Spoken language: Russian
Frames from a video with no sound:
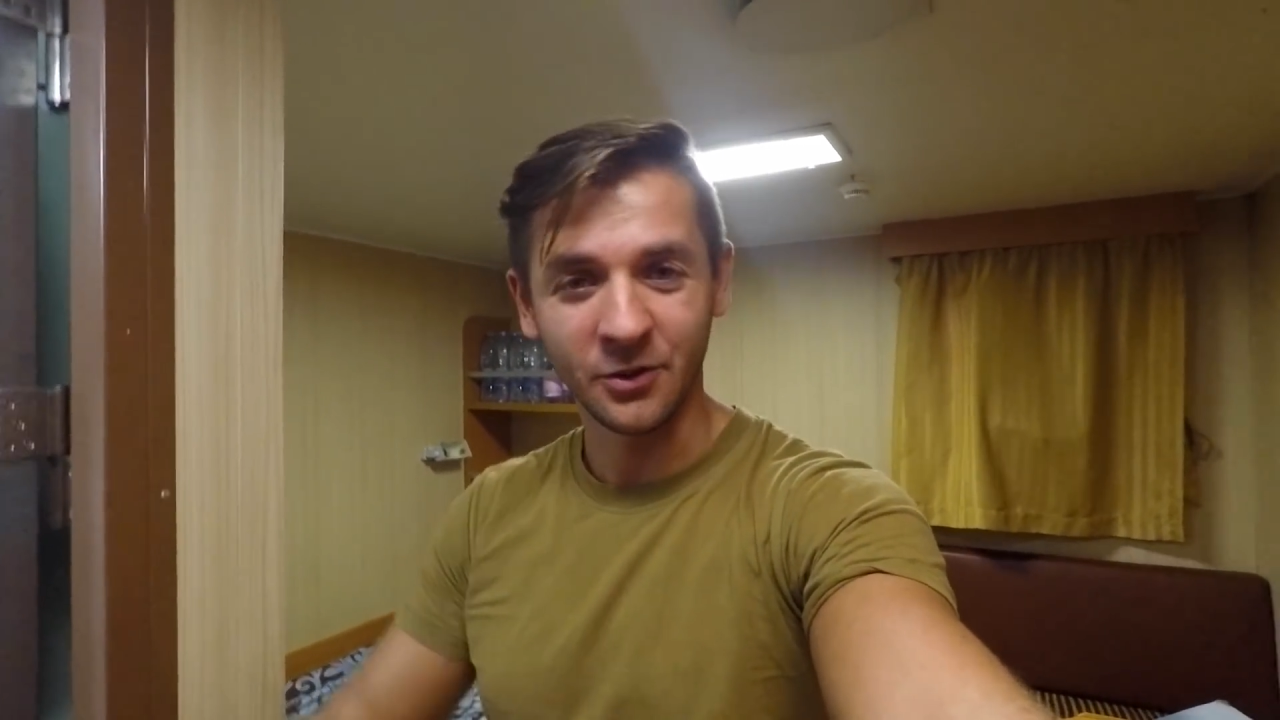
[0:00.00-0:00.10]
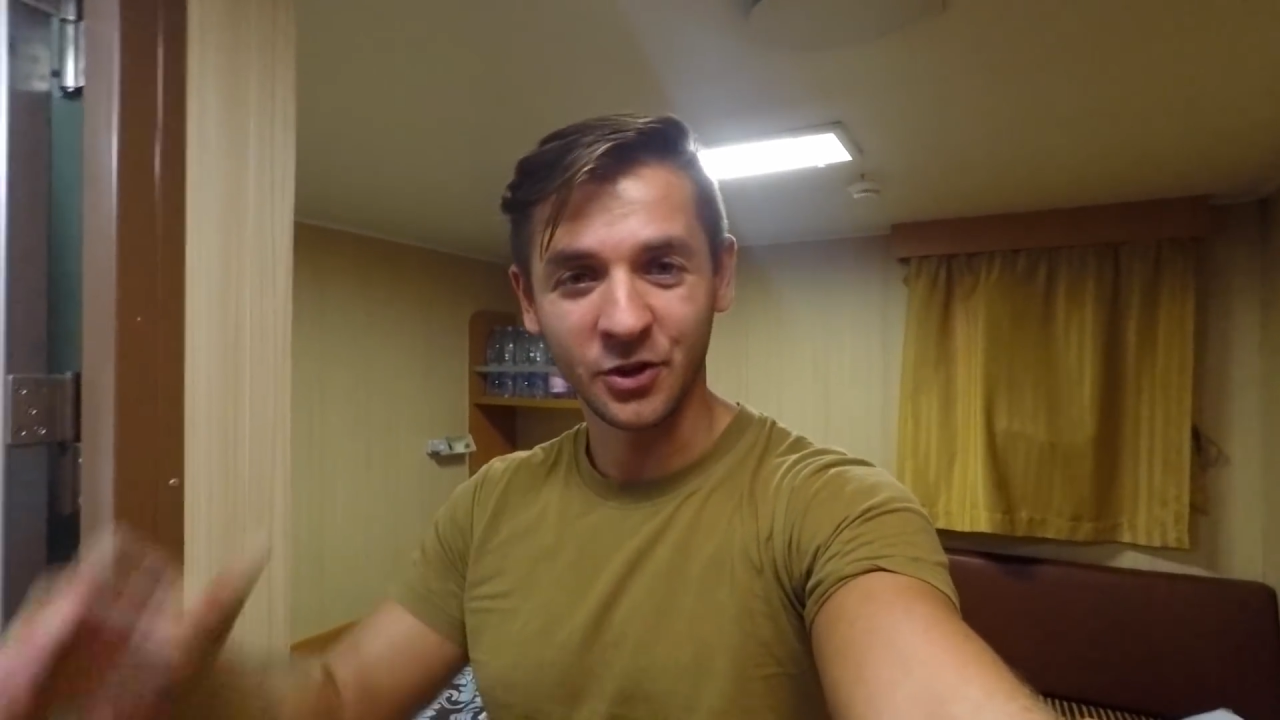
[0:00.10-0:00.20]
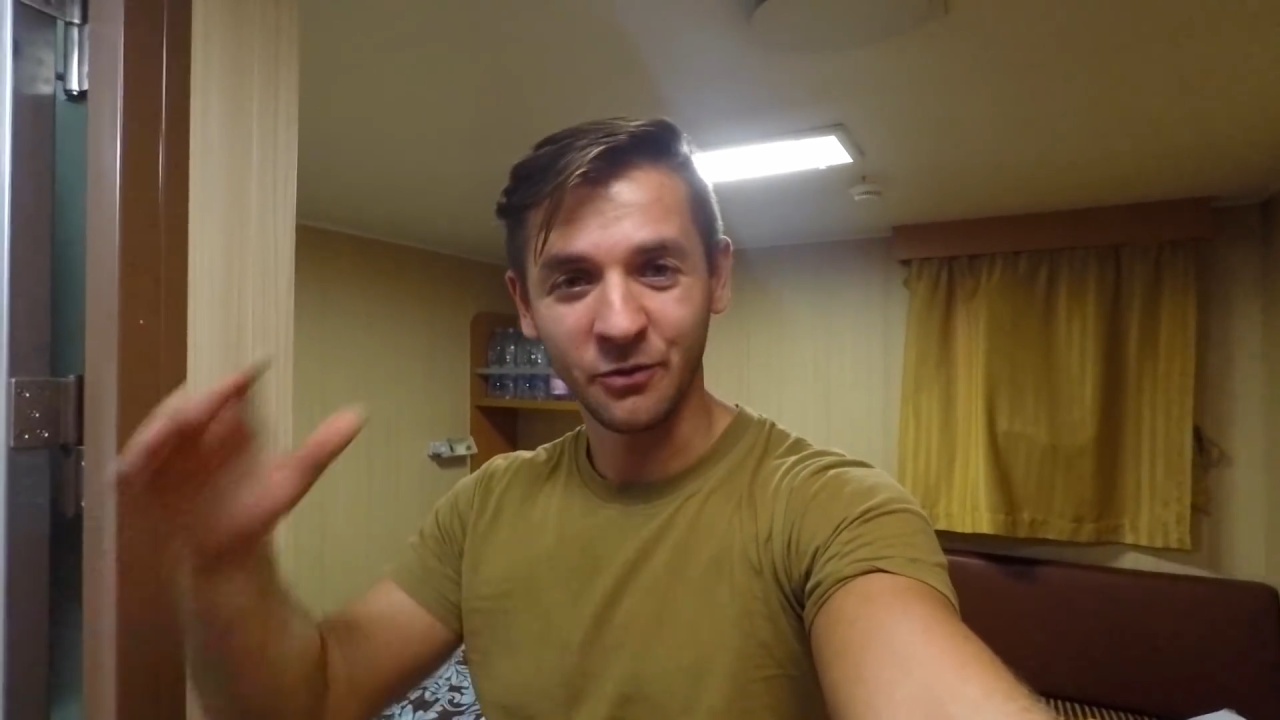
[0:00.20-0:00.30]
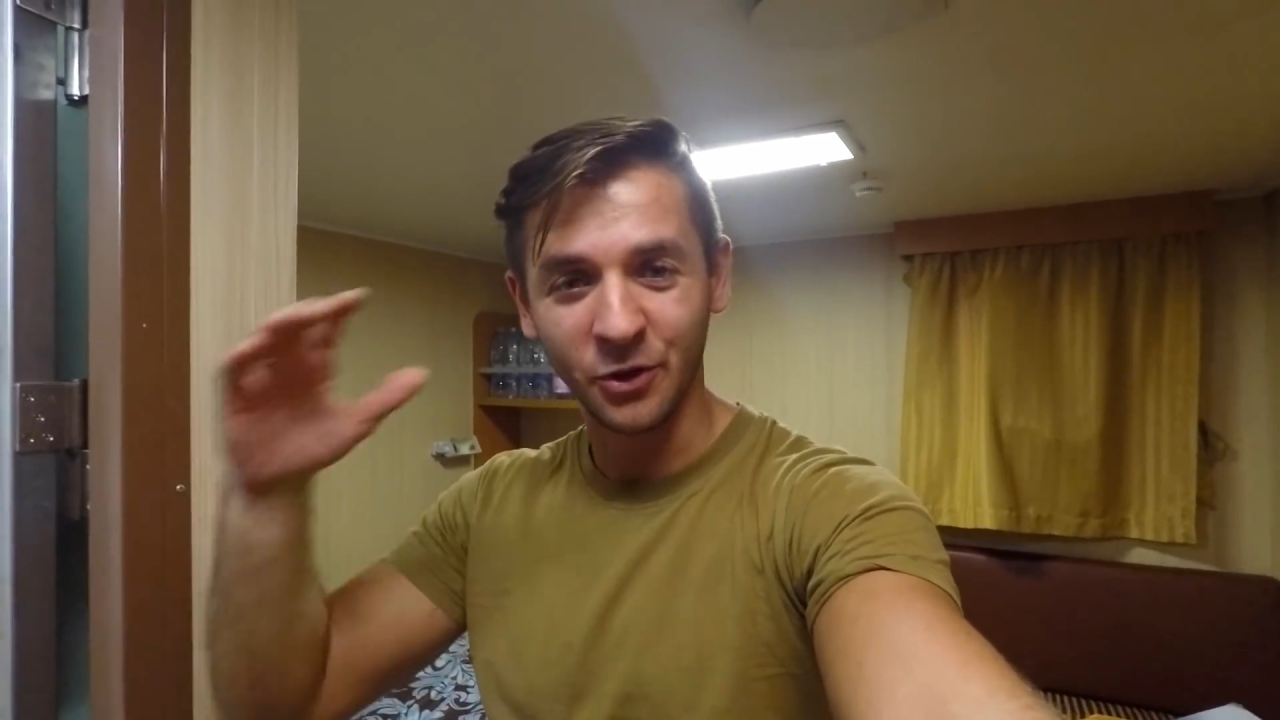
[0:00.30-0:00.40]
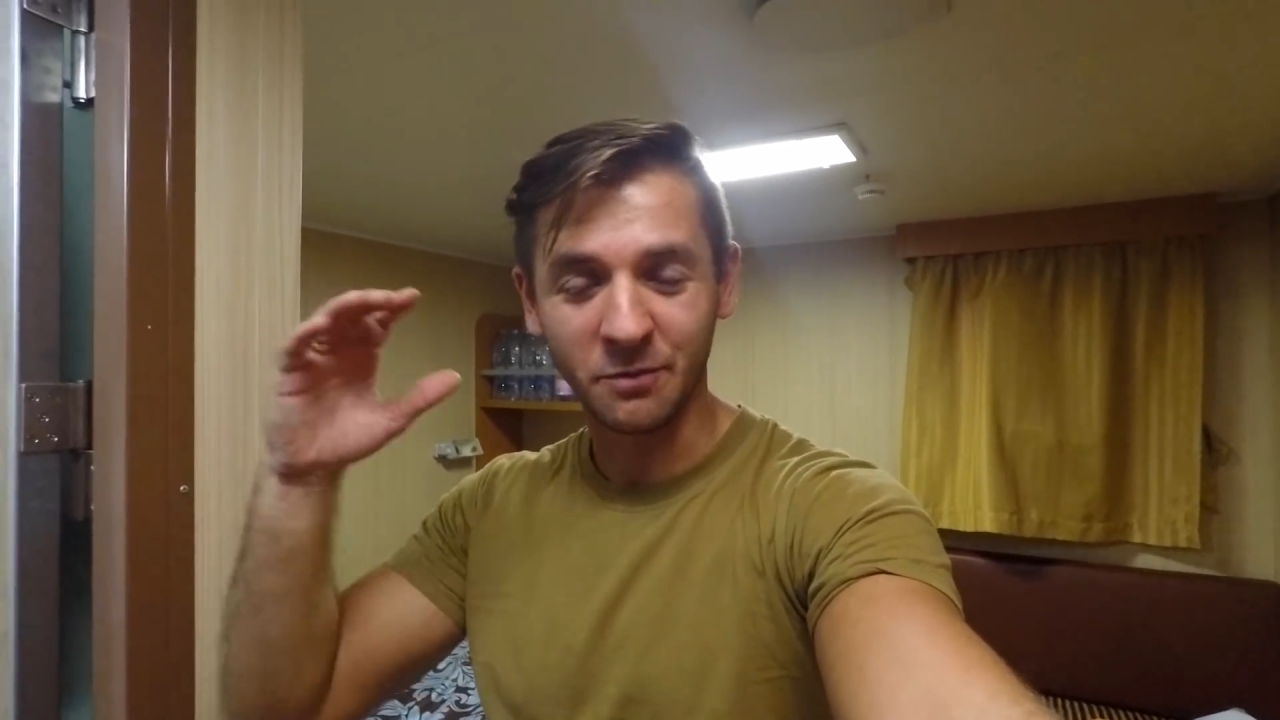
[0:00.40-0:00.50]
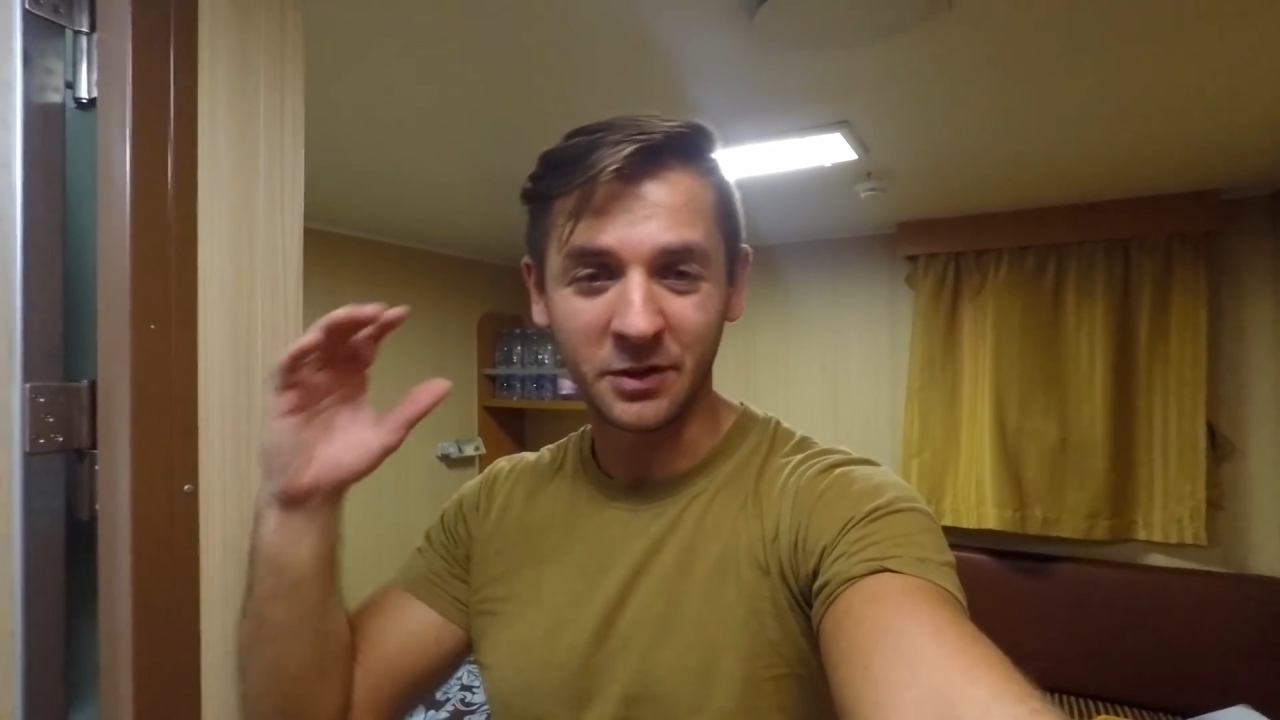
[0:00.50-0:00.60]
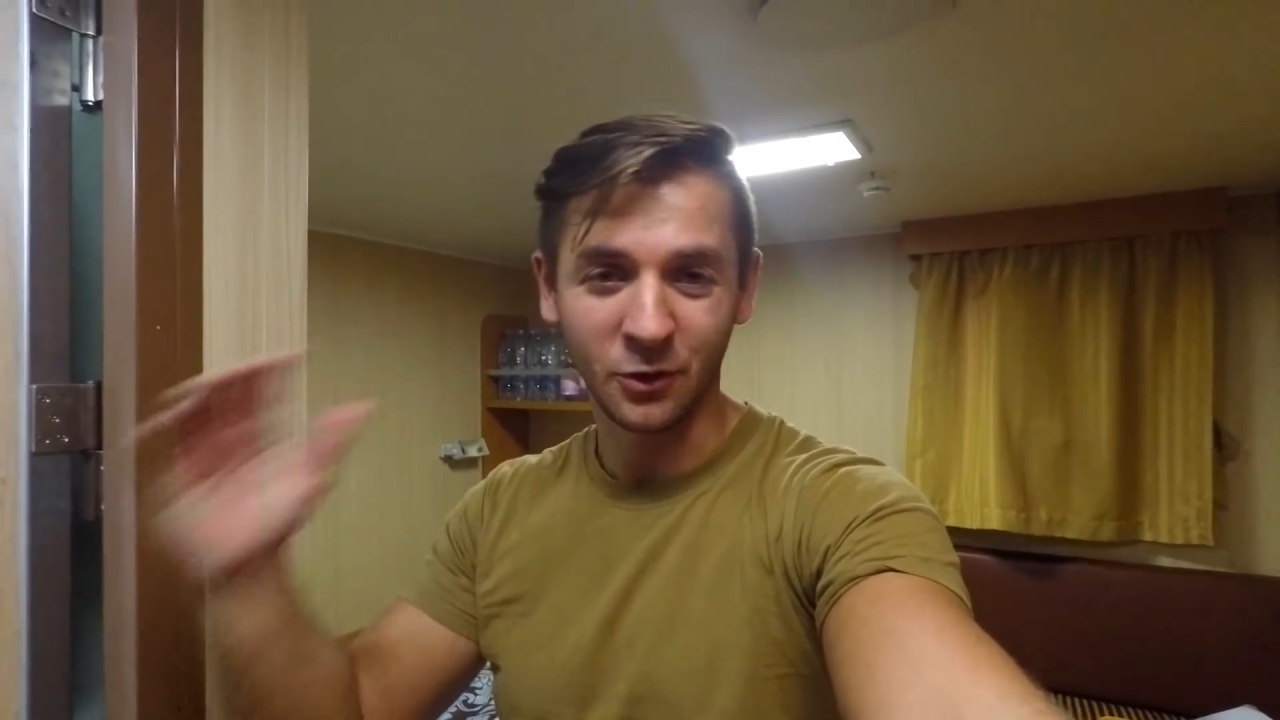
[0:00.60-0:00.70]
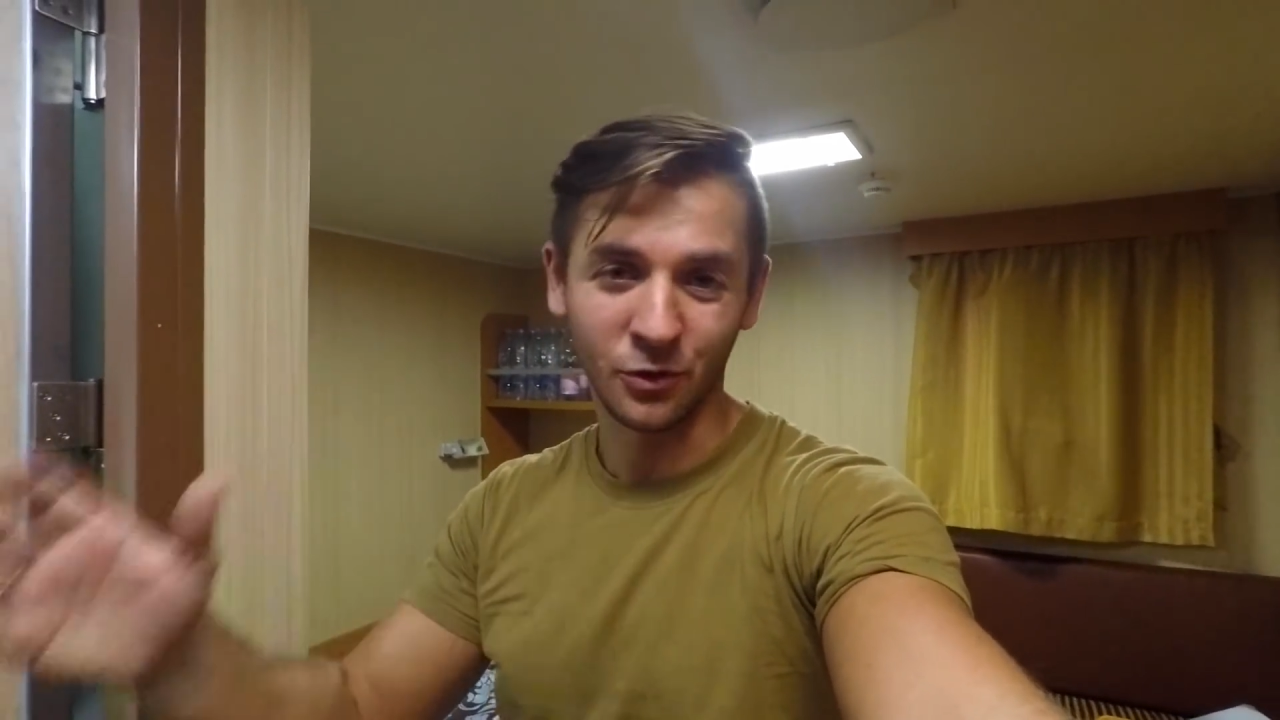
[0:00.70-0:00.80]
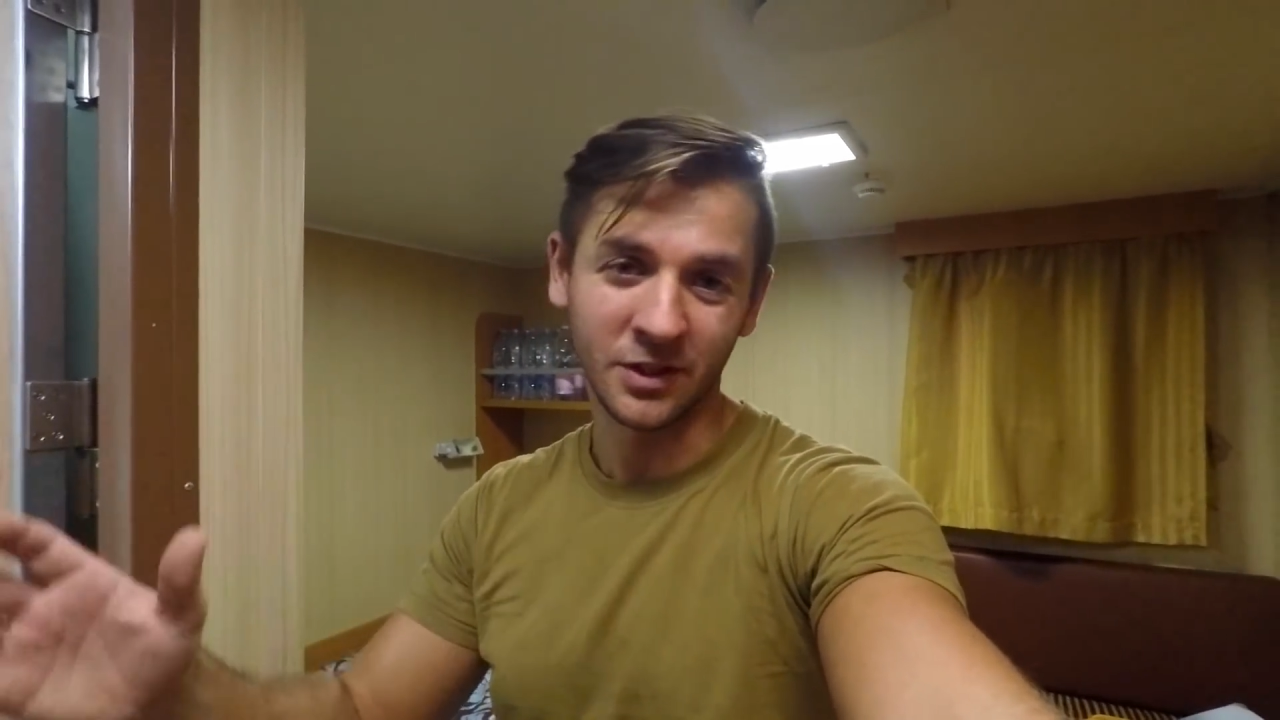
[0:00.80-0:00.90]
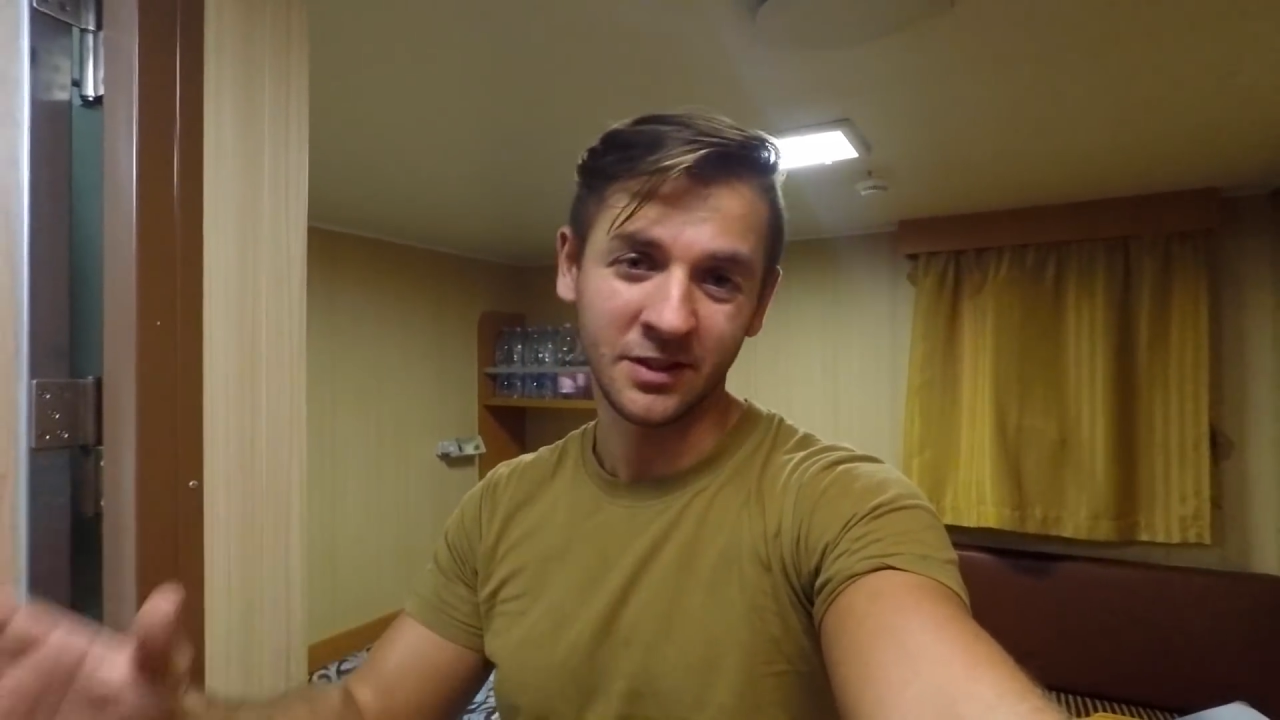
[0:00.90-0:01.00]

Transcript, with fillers: живет матрос